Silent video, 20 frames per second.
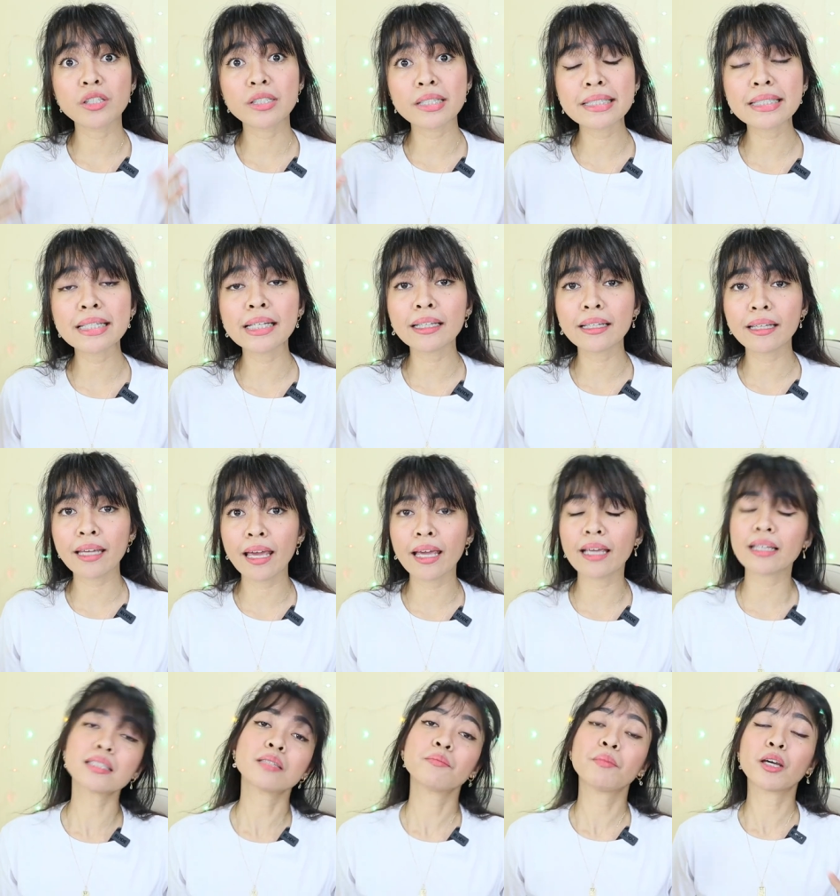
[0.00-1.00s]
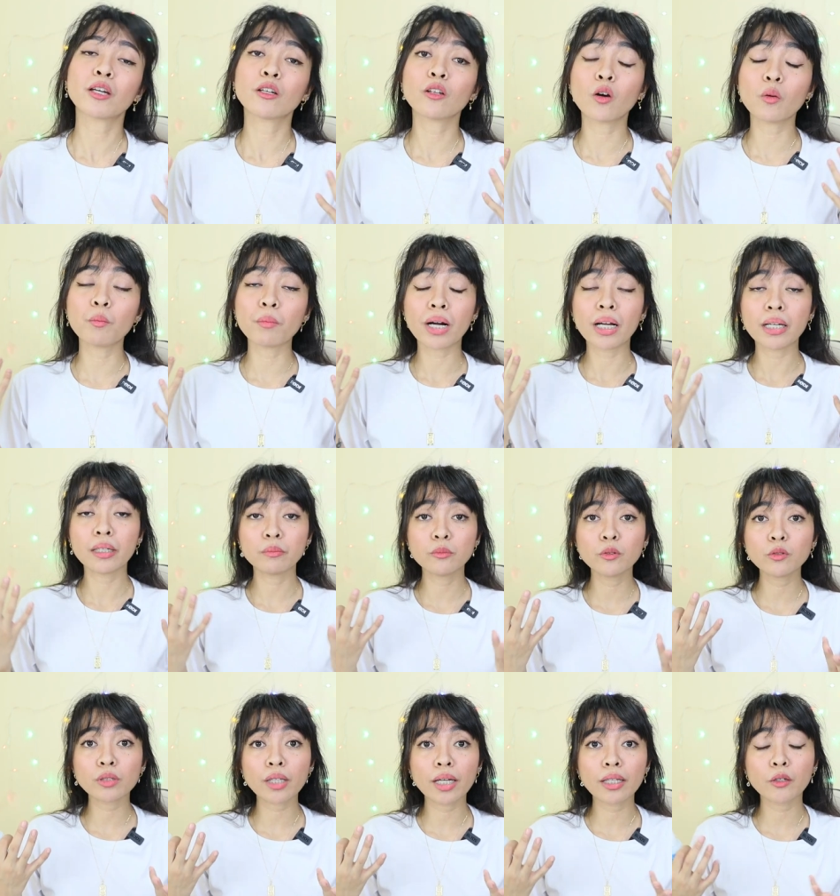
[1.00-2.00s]
And just in case meron akong
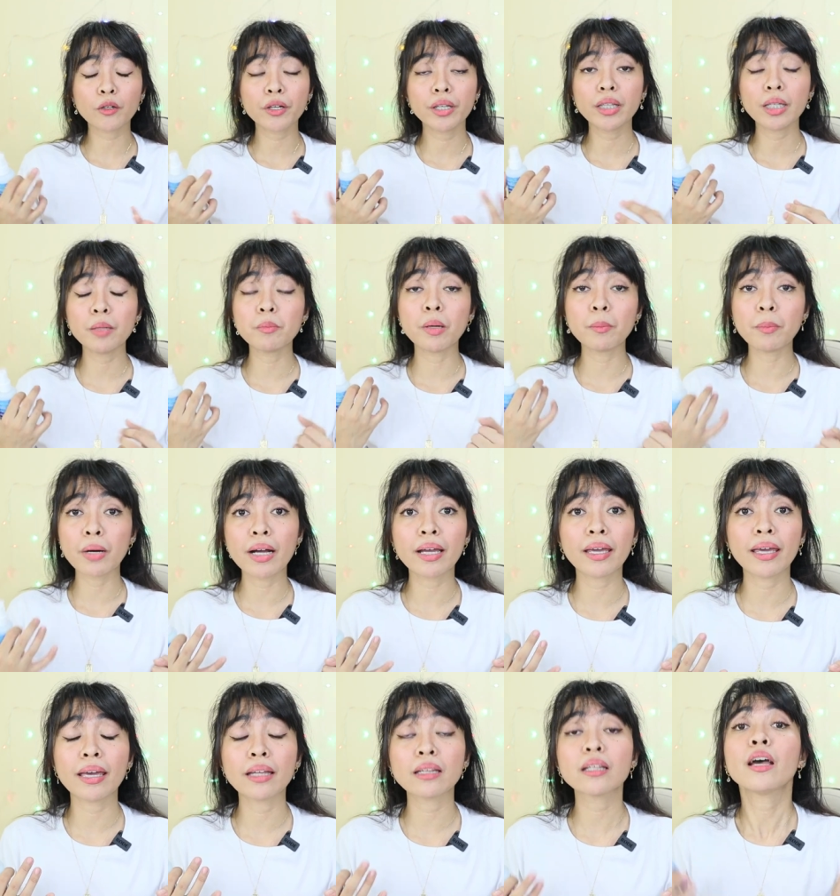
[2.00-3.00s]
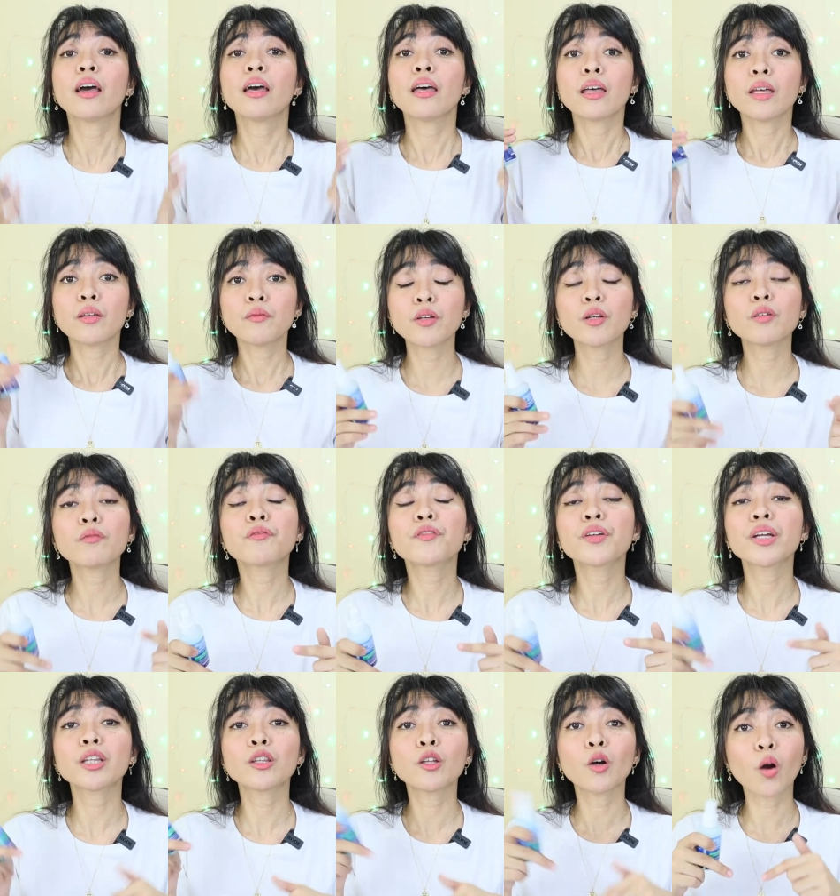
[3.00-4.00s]
makalimutan or hindi mabanggit, feel
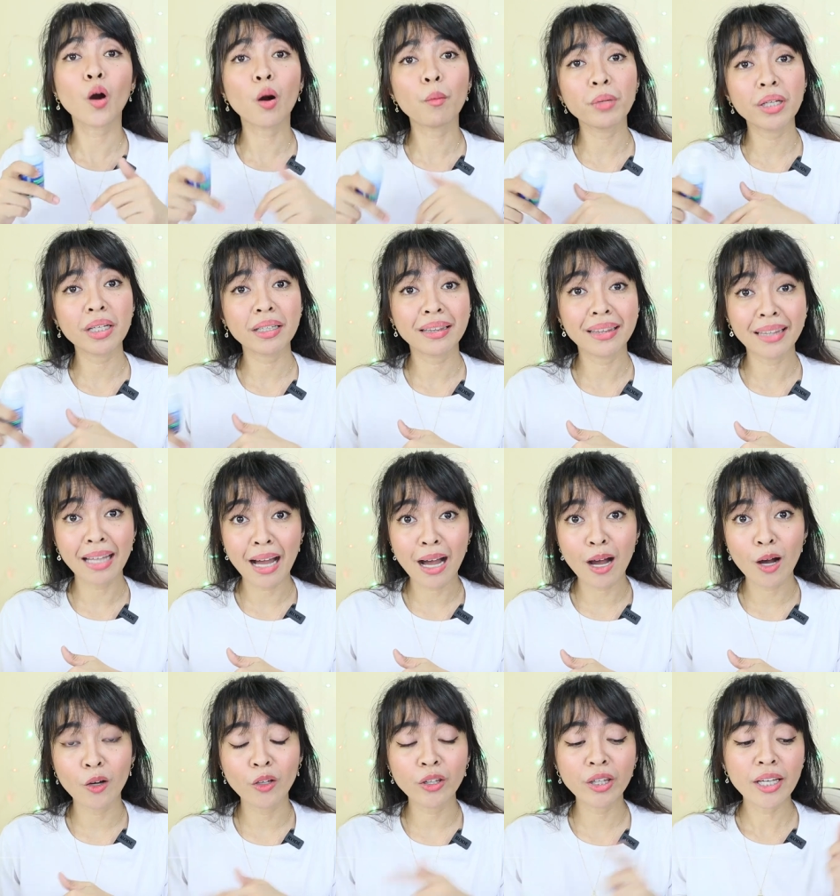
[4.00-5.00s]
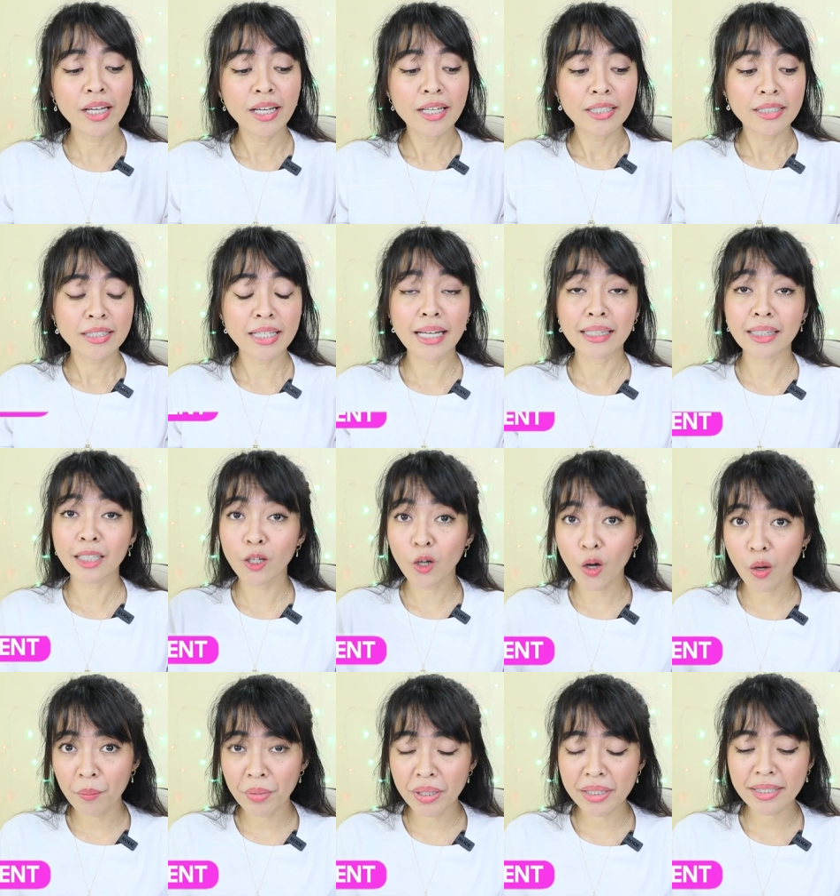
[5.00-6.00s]
free to comment it down sa ating
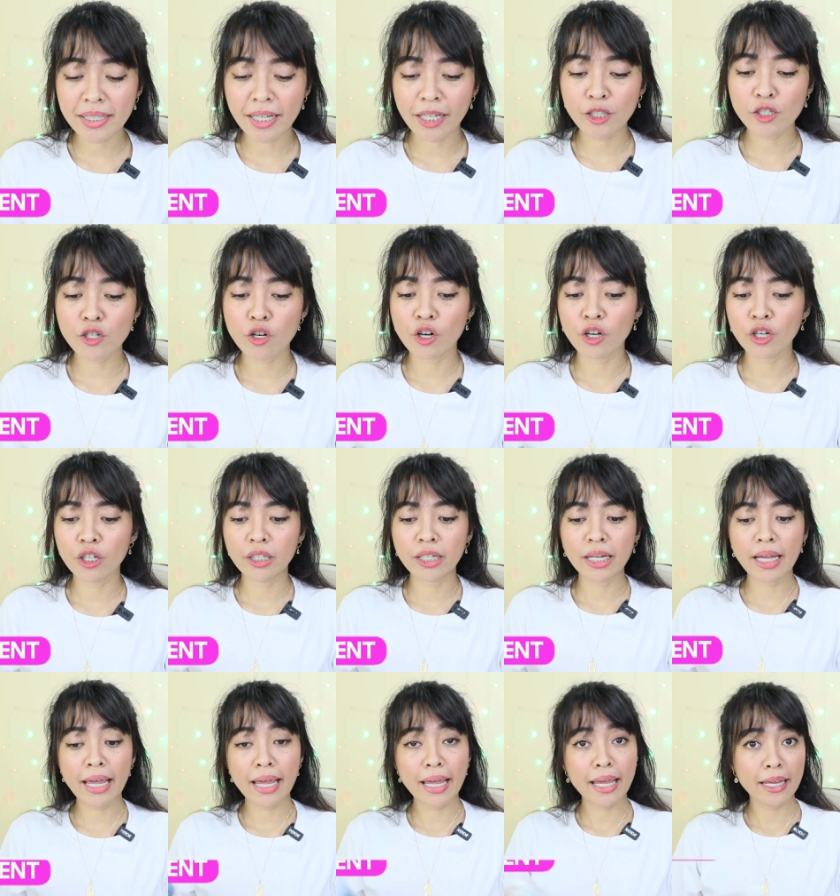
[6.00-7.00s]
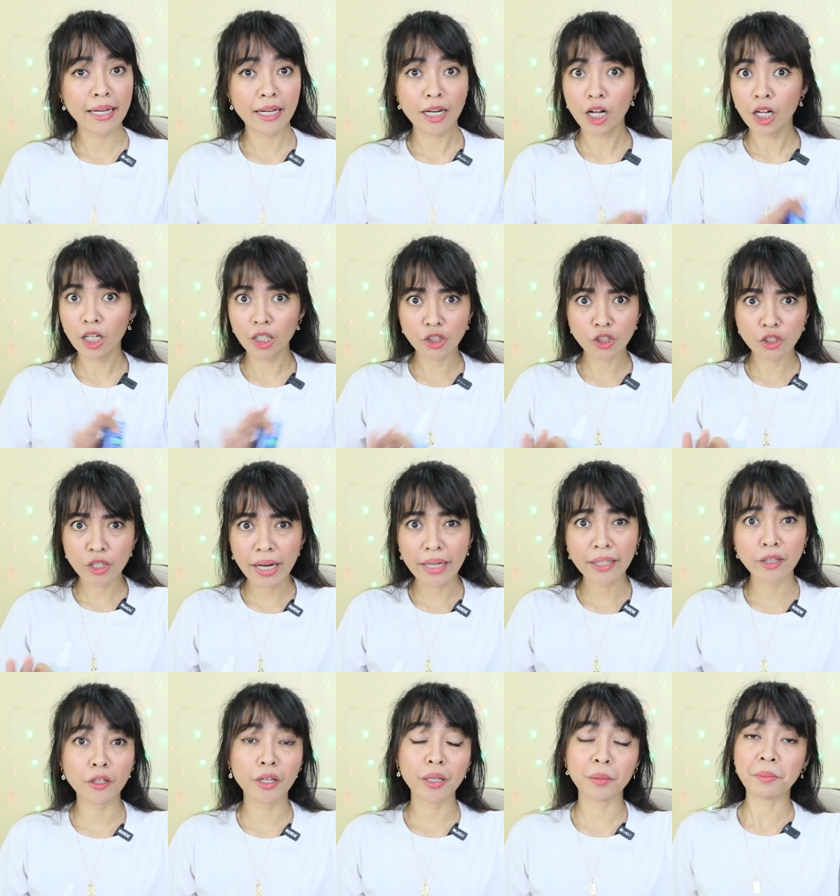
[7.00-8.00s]
comment section and I'll
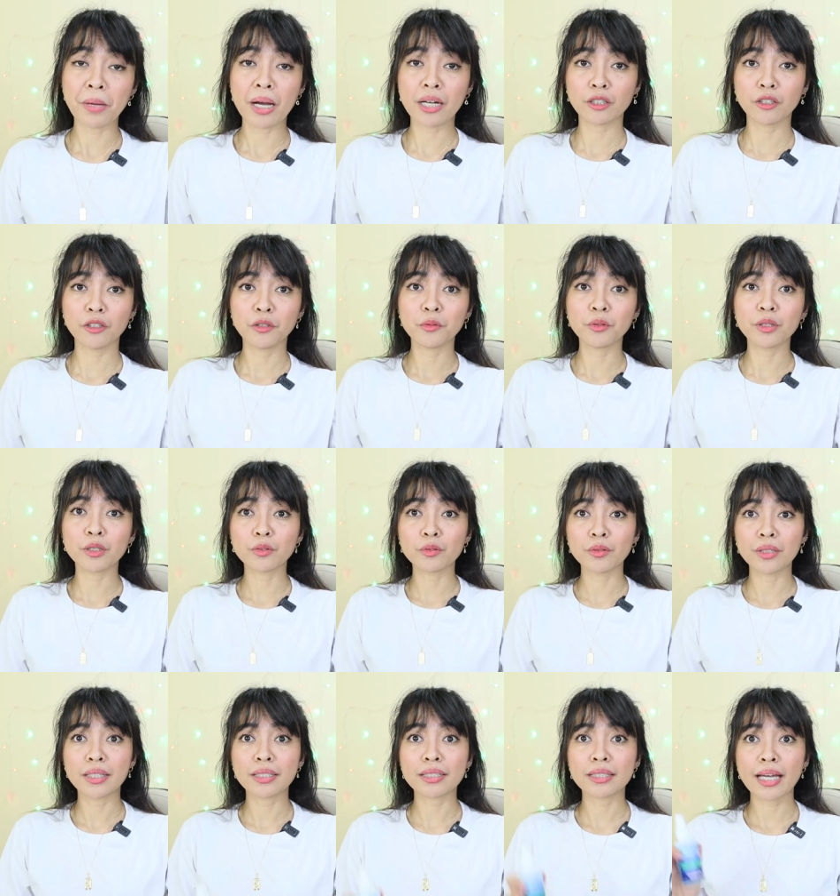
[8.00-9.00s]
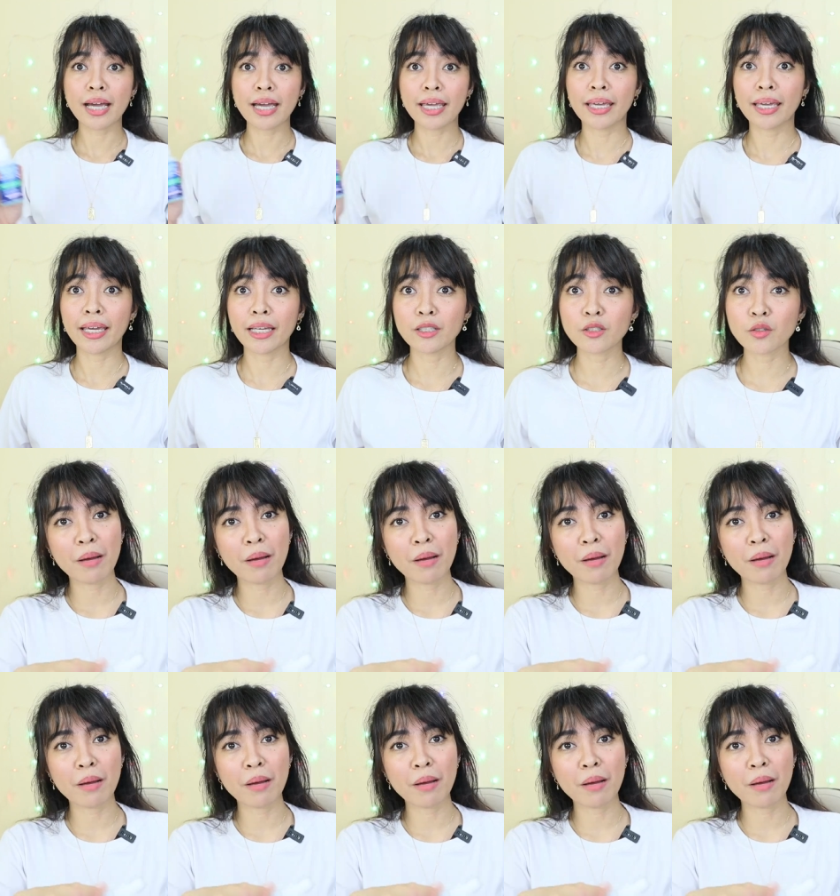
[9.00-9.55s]
try to get back to you the soonest I can.